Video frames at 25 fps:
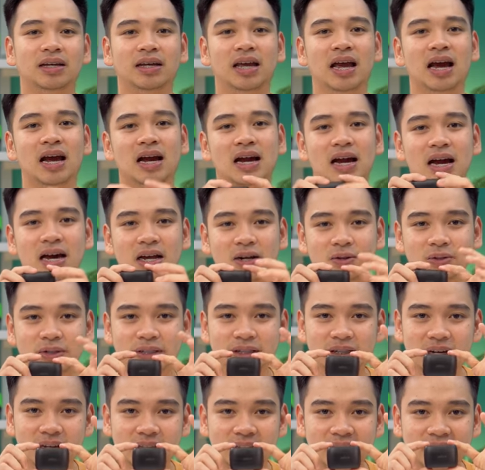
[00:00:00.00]
Yang harus
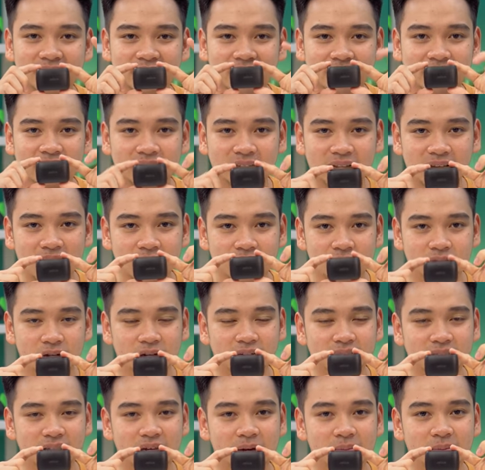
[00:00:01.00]
jadi catatan
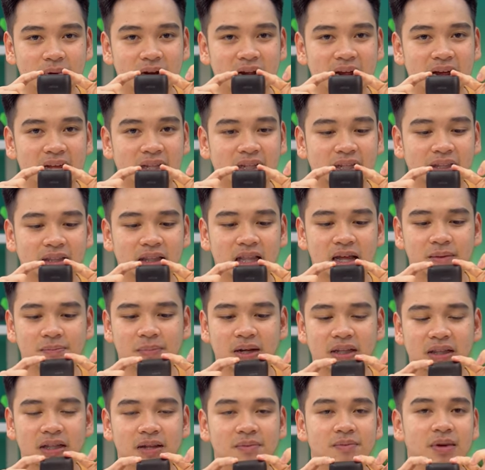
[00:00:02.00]
soal Jabra Elite
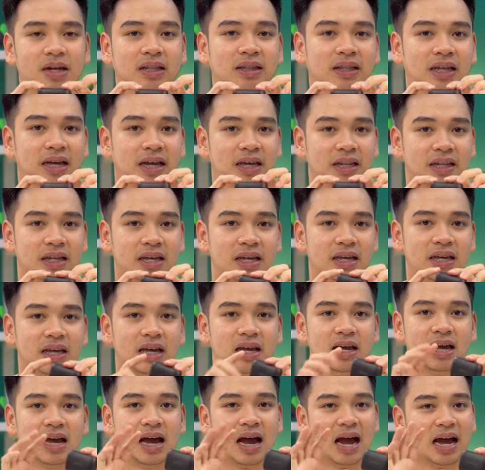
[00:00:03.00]
85T ini
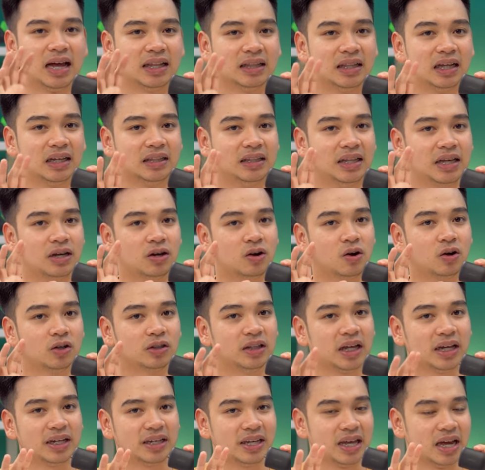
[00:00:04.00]
ada di
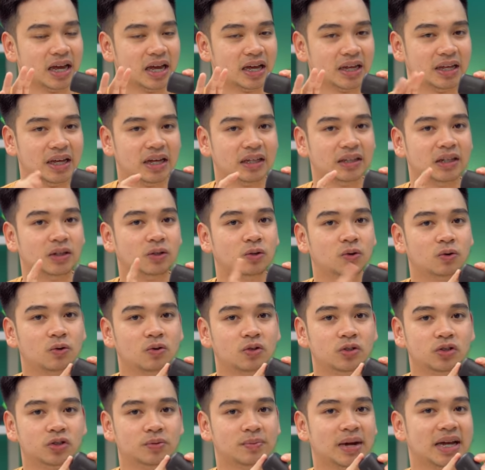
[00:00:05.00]
codecnya, yang
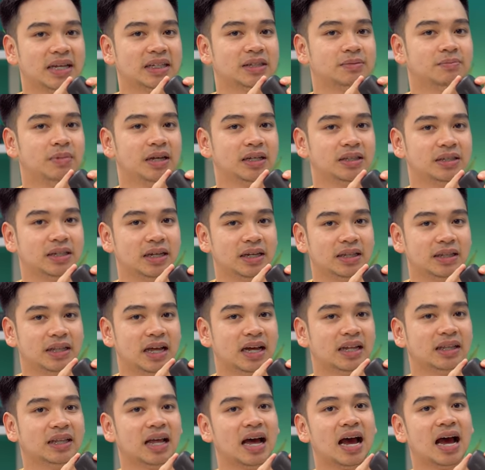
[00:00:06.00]
didukung cuma SBC
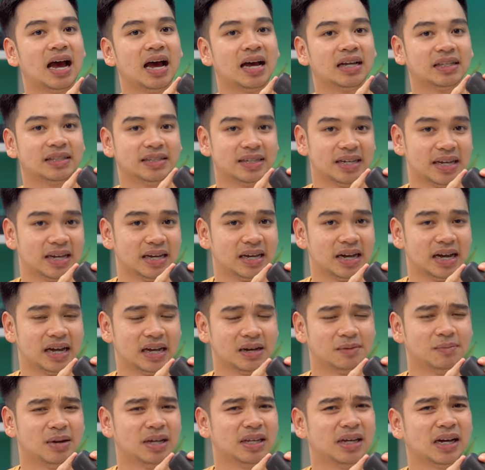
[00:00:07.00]
dan AAC, kayak
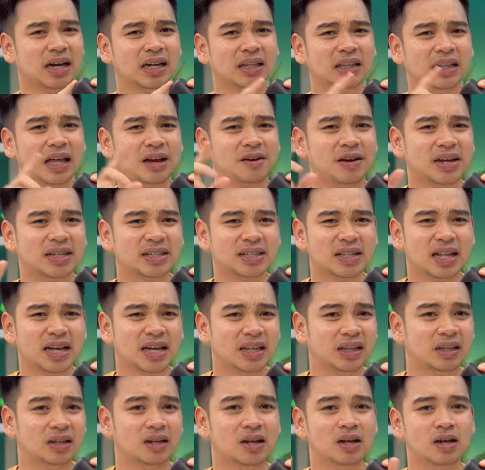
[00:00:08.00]
kebanyakan TLS
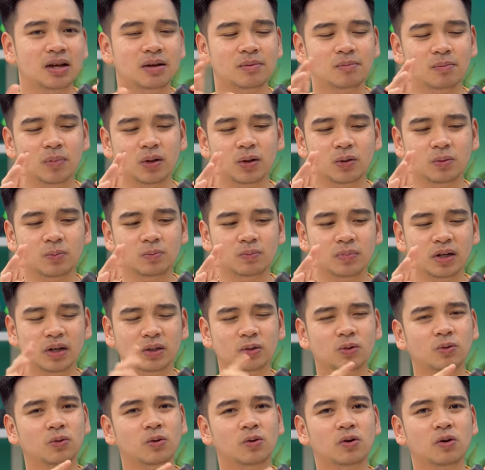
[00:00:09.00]
lain. Belum
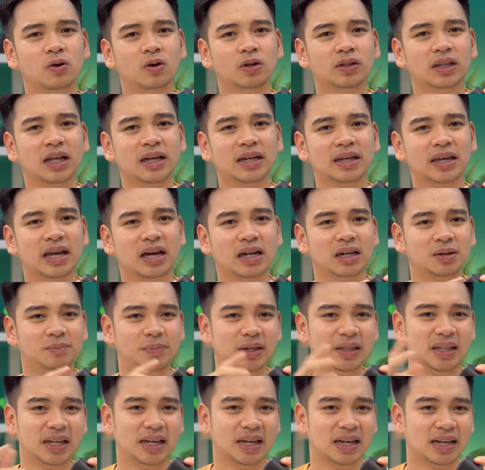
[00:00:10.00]
ngedukung codec yang
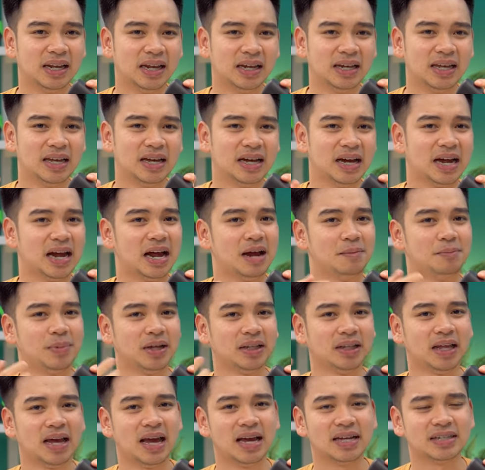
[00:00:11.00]
lebih tinggi lagi kayak
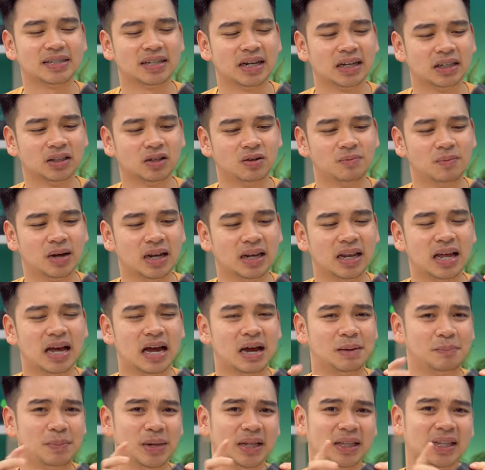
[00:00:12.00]
aptX atau malah
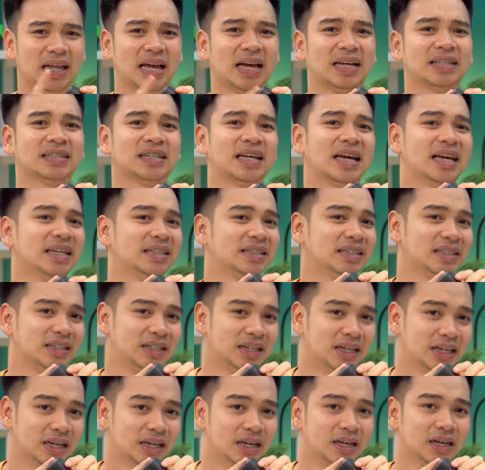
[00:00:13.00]
aptX
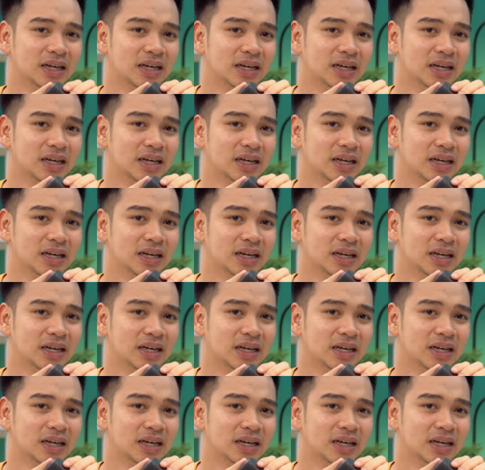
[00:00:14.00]
HD.